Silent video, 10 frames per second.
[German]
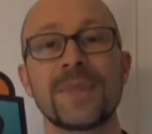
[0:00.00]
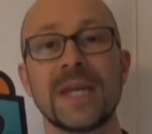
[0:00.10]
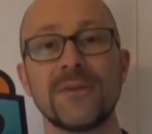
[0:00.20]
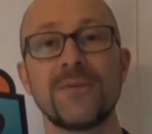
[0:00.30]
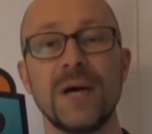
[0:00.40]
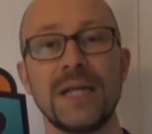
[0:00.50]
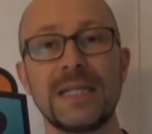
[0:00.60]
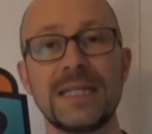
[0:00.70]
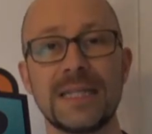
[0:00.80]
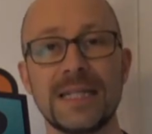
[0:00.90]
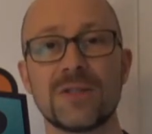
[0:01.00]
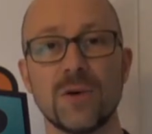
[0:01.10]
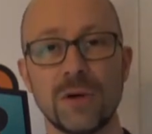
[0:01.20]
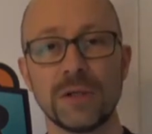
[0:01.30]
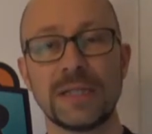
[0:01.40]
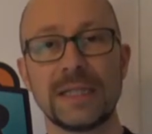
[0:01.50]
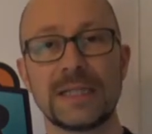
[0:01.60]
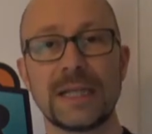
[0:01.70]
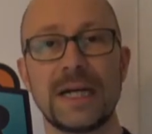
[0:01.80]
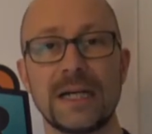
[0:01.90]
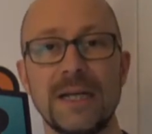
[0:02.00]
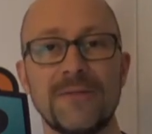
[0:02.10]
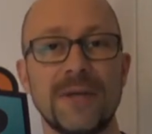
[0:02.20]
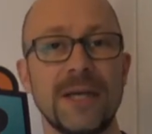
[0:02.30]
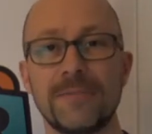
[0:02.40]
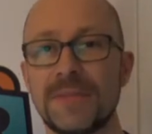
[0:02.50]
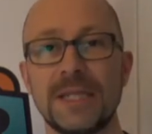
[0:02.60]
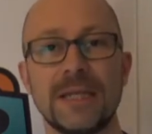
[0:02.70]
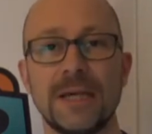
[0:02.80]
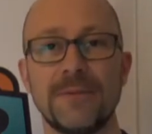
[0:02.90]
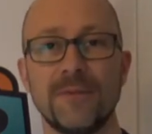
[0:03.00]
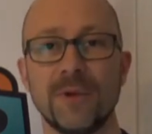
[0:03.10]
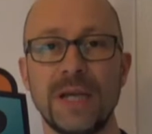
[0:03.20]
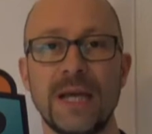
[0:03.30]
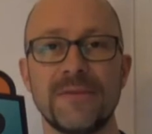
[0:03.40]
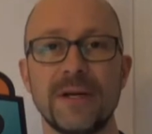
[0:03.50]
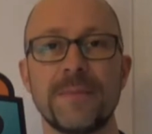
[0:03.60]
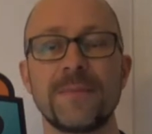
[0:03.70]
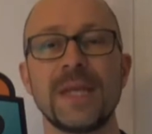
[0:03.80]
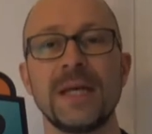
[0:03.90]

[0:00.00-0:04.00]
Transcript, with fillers: Dann für alle, die Sensoren tragen, FGM, CGM, whatever.